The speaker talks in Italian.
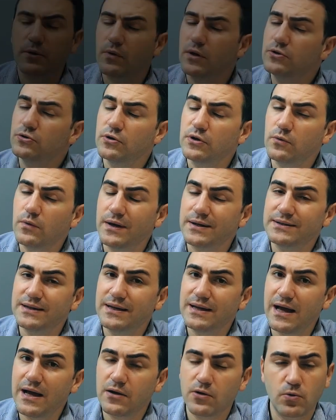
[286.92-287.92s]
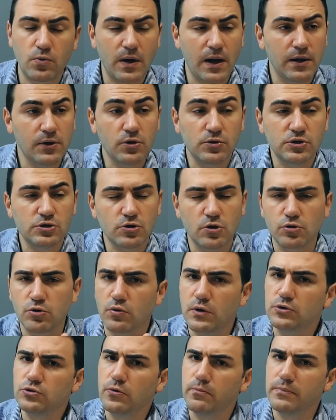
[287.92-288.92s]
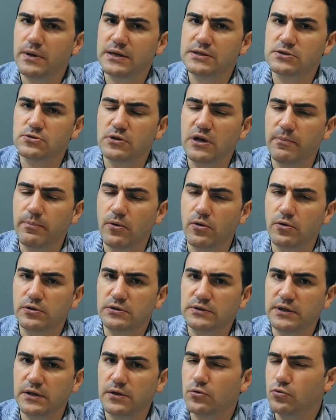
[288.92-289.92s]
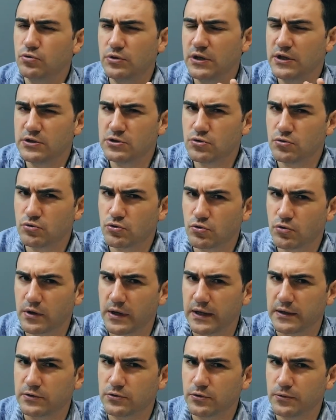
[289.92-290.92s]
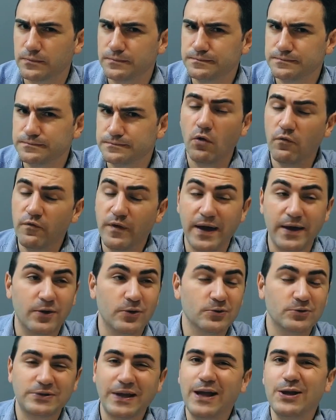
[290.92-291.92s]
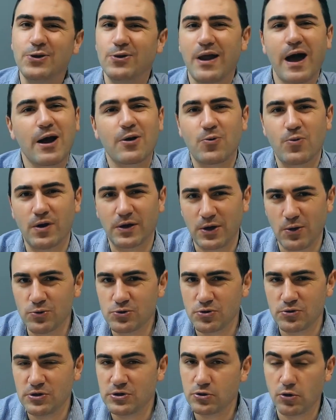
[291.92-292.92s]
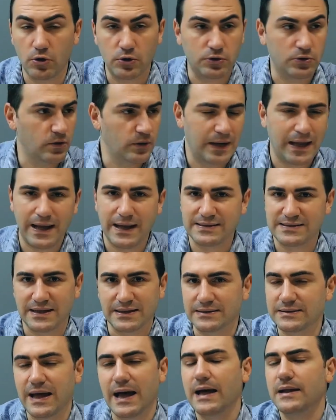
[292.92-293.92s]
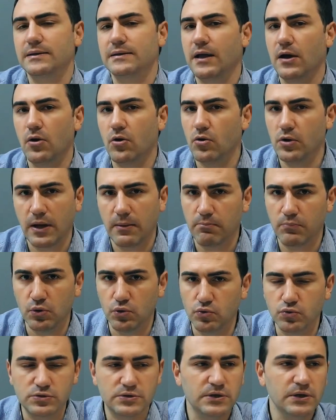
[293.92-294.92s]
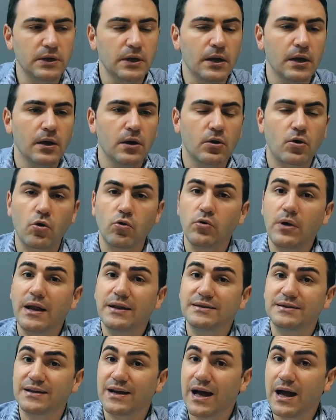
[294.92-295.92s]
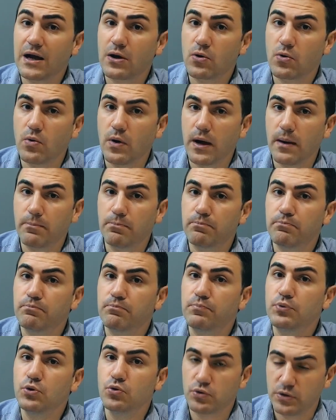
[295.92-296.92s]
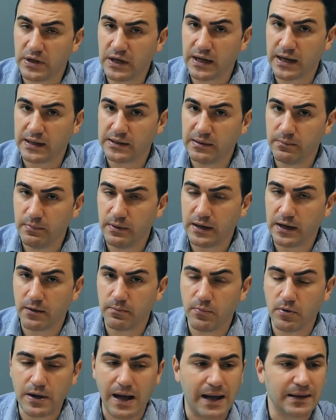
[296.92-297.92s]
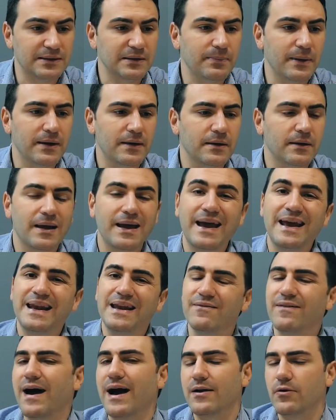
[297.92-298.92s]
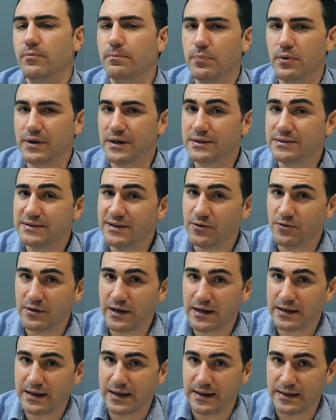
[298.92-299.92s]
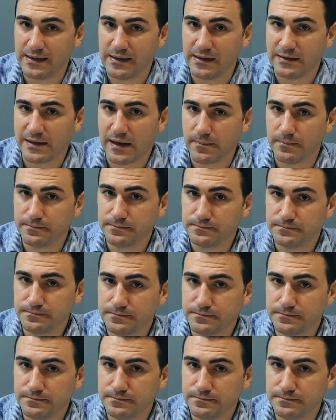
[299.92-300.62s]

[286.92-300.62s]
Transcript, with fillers: Per quanto riguarda l'acqua, io di solito quando brasso le porter utilizzo un trucchetto, ovvero taglio l'acqua che uso di solito, la Sant'Anna o la Blues, con un'altra acqua più ricca di bicarbonati per elevare un pochettino l'alcalinità.